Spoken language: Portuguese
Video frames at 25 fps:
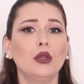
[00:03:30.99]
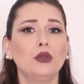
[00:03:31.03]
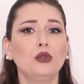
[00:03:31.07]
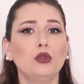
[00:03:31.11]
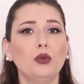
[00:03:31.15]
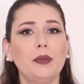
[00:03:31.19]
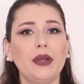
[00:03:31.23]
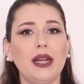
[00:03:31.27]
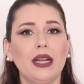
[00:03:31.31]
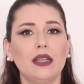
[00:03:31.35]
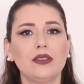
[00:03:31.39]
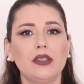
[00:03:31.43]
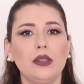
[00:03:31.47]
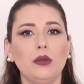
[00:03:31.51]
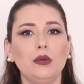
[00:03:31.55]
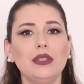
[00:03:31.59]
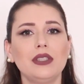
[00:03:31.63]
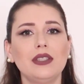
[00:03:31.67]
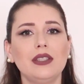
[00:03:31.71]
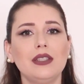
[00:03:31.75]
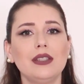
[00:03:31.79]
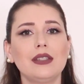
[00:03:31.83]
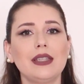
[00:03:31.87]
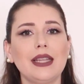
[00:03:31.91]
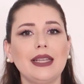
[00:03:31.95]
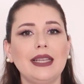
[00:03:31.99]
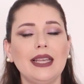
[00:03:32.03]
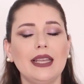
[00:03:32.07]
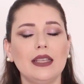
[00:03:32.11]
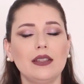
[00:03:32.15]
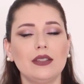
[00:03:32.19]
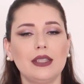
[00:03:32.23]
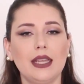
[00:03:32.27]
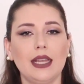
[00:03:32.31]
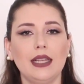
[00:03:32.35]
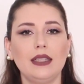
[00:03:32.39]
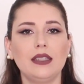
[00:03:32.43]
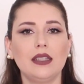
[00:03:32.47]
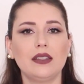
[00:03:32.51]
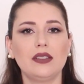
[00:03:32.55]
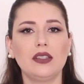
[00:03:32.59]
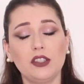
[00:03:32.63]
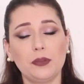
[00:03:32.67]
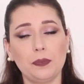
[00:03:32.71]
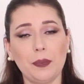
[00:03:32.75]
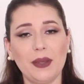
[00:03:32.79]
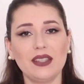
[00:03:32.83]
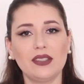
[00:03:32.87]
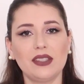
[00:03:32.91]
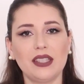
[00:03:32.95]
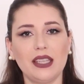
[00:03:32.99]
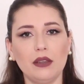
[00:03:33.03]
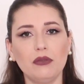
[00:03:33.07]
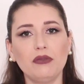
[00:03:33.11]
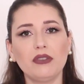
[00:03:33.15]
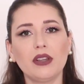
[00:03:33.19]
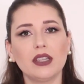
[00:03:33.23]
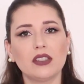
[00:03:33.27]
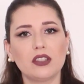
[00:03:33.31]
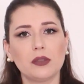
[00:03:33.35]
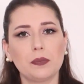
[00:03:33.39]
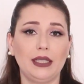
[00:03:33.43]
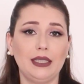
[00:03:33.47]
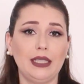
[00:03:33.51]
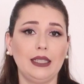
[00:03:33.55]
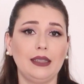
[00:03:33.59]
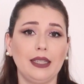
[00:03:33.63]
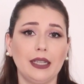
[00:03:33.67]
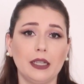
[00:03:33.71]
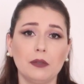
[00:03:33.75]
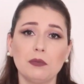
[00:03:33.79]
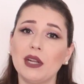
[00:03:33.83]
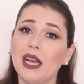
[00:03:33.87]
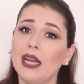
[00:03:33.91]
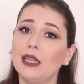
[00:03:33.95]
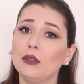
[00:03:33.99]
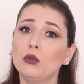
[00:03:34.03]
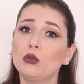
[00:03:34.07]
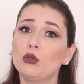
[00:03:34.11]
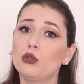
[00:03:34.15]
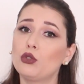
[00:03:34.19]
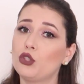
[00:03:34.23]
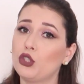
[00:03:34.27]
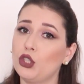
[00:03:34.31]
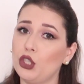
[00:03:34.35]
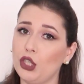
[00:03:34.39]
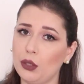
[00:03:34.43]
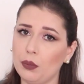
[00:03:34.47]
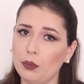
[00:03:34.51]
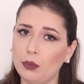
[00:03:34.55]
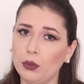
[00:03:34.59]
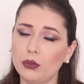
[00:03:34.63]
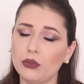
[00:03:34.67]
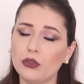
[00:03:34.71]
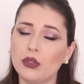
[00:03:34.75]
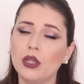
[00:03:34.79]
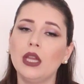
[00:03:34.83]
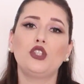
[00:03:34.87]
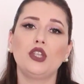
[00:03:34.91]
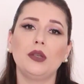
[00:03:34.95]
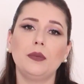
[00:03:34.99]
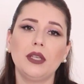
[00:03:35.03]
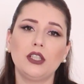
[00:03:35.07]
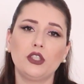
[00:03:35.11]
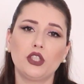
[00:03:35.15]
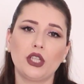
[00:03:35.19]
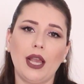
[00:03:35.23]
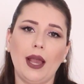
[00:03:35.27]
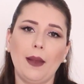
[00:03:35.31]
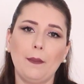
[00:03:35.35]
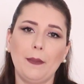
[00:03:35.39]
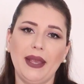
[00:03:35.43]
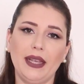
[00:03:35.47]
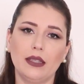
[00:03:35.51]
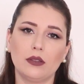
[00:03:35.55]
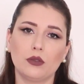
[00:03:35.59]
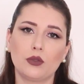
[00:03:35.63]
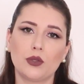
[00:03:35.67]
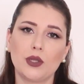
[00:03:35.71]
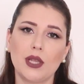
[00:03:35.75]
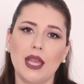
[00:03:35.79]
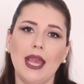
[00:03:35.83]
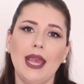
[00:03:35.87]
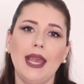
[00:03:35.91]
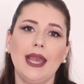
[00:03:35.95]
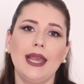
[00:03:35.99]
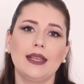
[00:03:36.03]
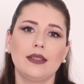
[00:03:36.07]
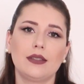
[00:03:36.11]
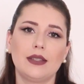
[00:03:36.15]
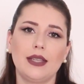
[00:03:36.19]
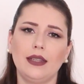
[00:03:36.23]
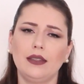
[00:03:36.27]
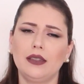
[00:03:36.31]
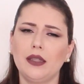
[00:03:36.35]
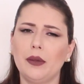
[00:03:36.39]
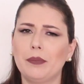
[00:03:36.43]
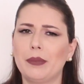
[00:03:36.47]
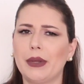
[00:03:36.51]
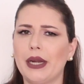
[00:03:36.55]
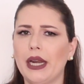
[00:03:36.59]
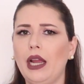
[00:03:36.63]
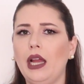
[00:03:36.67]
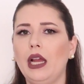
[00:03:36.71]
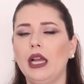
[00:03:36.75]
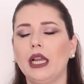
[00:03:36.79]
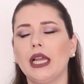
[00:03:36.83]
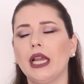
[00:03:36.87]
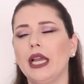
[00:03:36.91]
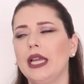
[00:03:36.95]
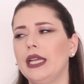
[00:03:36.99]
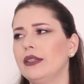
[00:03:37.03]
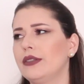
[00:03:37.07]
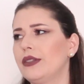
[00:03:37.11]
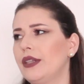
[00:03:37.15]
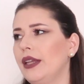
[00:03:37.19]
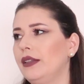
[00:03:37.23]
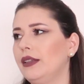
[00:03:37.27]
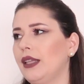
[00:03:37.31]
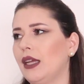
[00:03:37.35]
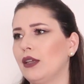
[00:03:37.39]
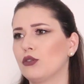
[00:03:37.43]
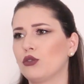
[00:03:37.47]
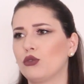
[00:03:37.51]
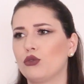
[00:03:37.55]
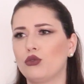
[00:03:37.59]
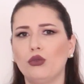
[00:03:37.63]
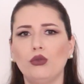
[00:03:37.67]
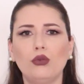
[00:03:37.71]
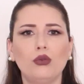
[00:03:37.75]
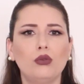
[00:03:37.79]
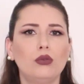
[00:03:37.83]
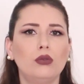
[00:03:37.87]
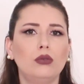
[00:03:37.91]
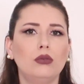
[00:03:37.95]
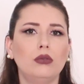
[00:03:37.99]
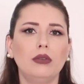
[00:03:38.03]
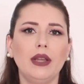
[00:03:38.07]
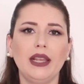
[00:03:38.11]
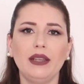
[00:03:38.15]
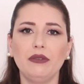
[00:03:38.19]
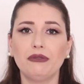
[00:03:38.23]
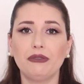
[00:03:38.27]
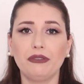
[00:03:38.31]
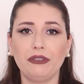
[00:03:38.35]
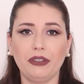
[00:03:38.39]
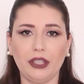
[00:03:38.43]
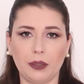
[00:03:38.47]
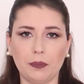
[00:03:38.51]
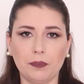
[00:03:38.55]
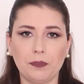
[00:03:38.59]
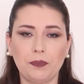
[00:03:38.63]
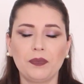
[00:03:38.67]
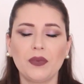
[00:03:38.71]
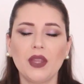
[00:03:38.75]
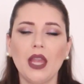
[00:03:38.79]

No Brasil existem receitas específicas para determinados tipos de medicamentos, receita branca, receita azul, enfim.